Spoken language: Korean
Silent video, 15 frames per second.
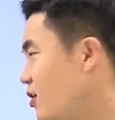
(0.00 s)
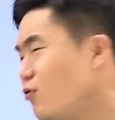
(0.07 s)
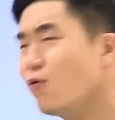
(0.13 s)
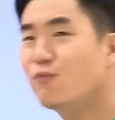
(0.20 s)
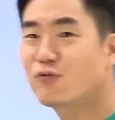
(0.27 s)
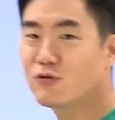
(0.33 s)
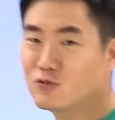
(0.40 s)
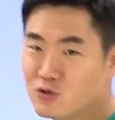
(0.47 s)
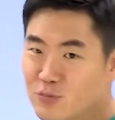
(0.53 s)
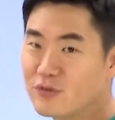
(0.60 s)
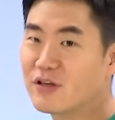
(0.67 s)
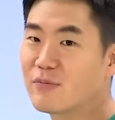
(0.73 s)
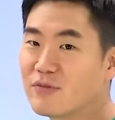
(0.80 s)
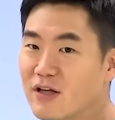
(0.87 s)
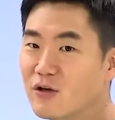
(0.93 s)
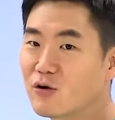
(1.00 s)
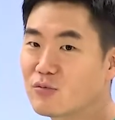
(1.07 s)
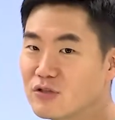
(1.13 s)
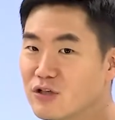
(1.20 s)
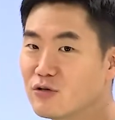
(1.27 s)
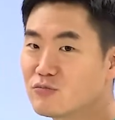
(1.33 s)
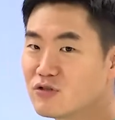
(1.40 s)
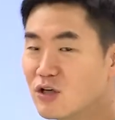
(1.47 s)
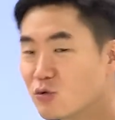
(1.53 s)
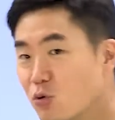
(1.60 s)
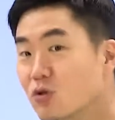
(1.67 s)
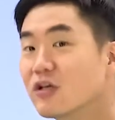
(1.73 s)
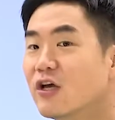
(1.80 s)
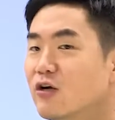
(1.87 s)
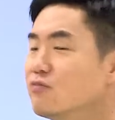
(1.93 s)
읽고 풀어주시면 됩니다, 여러분. 이런 문제,
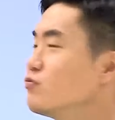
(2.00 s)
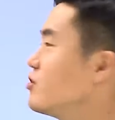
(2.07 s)
독해형